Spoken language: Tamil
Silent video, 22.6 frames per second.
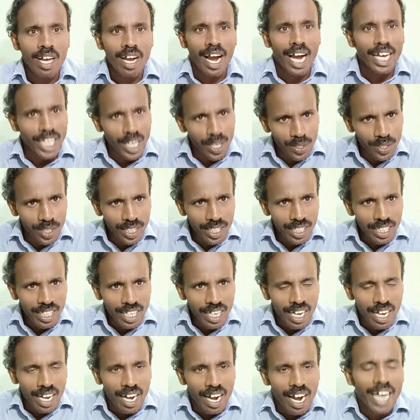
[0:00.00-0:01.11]
அதாவது
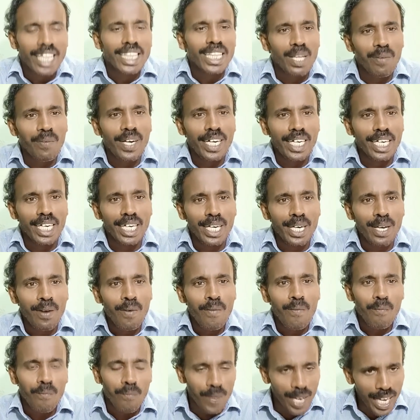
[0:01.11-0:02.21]
அந்த வீட்டில்
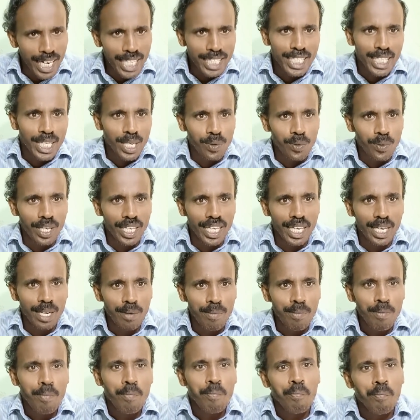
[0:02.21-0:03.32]
வேலை செய்யக்கூடிய
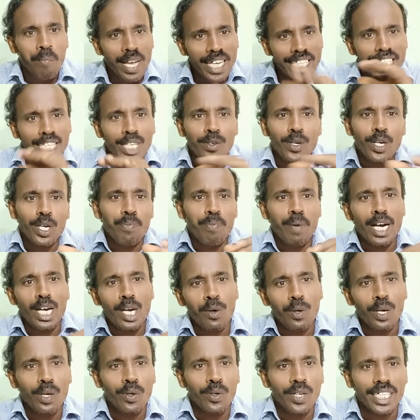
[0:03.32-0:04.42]
மேசை ஒர்க்
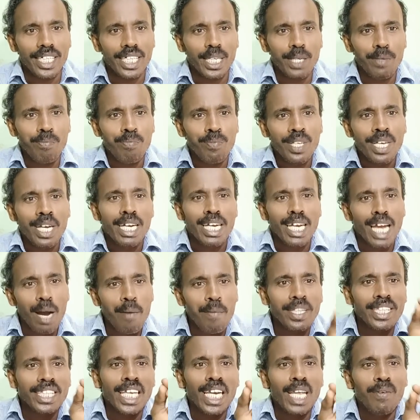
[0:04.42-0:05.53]
பார்க்கக்கூடியவங்கள்ட்ட
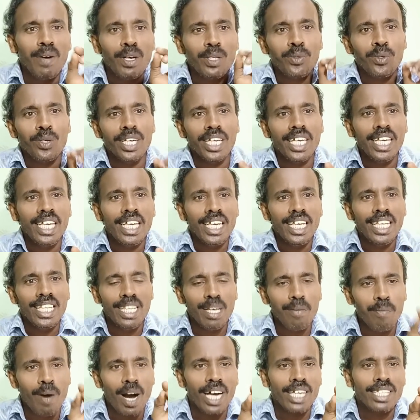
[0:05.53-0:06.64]
நாம் தெளிவாக சொல்லி இந்த
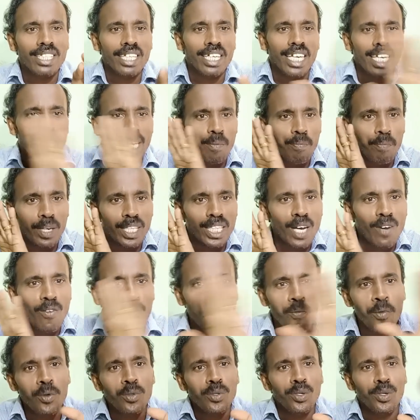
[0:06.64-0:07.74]
பாக்ஸை இப்படி தான்
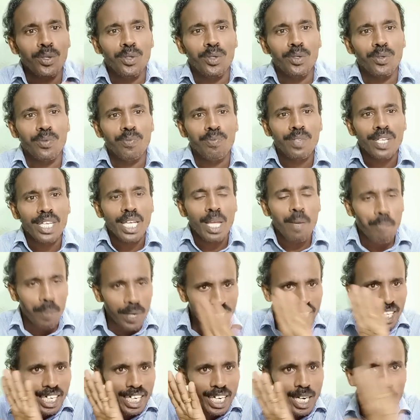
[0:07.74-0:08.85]
பூசணும் இப்படி
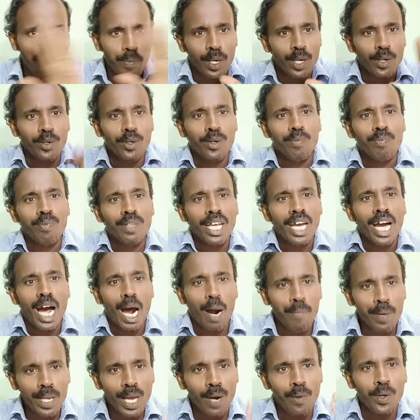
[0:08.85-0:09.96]
தான் ரெடி பண்ணணும்
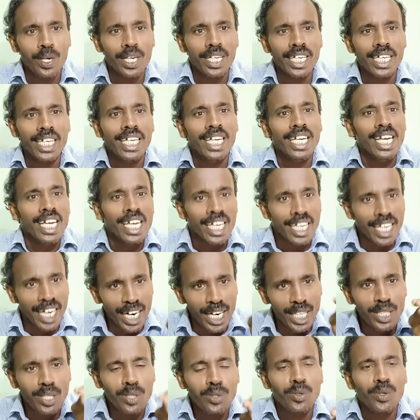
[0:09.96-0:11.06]
அப்படின்னு அவங்களுக்கு
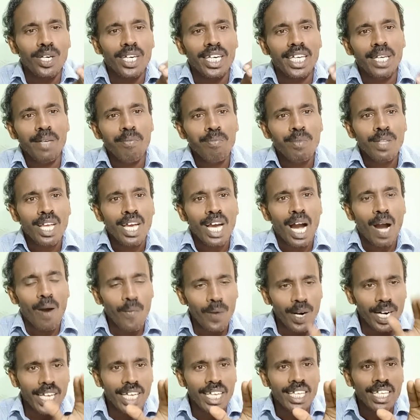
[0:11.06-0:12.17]
எடுத்து சொல்லி
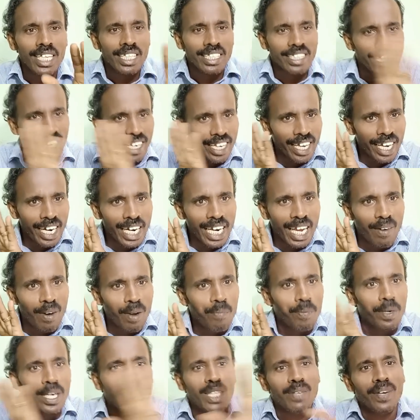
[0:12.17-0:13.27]
அவங்கள சரியாக லெவல்
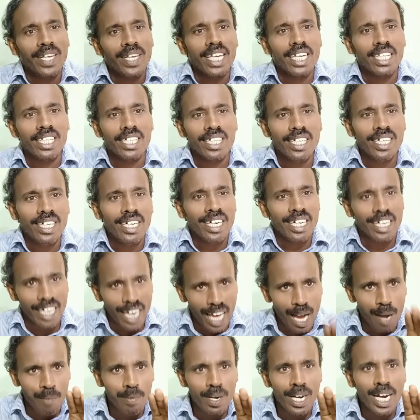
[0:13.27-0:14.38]
படுத்தி வைக்கிறதுக்கு
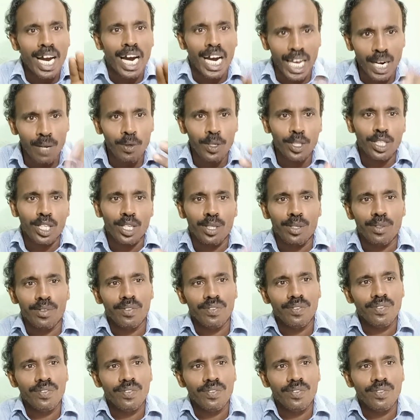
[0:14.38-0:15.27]
நாம் அறிவுறுத்தணும்